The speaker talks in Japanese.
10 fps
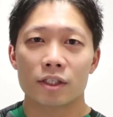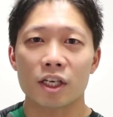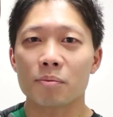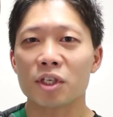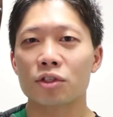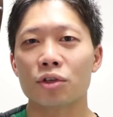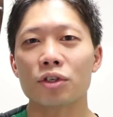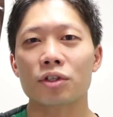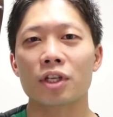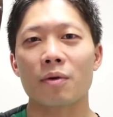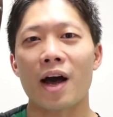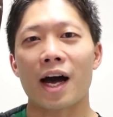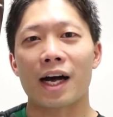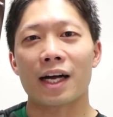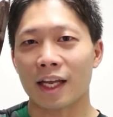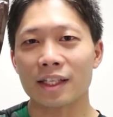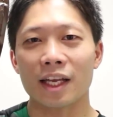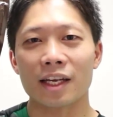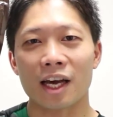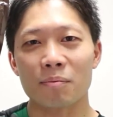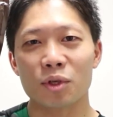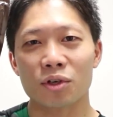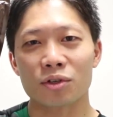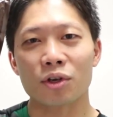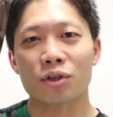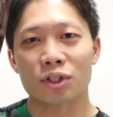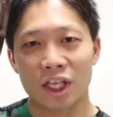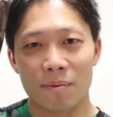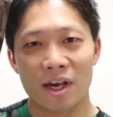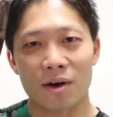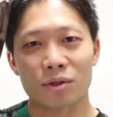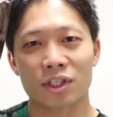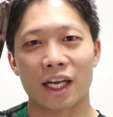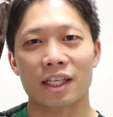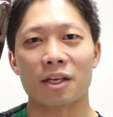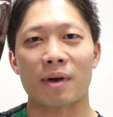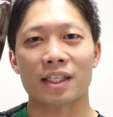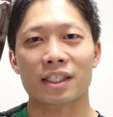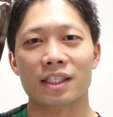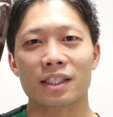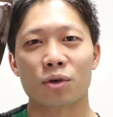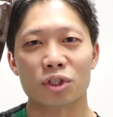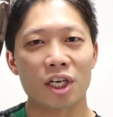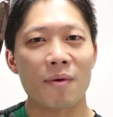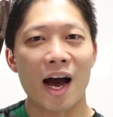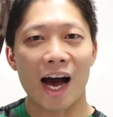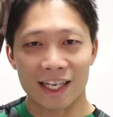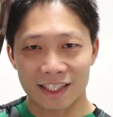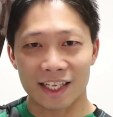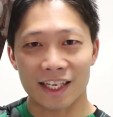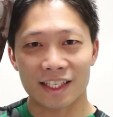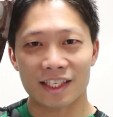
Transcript: ちなみにチョイスでは天然甘味料のステビアを使っていますこちらは安全で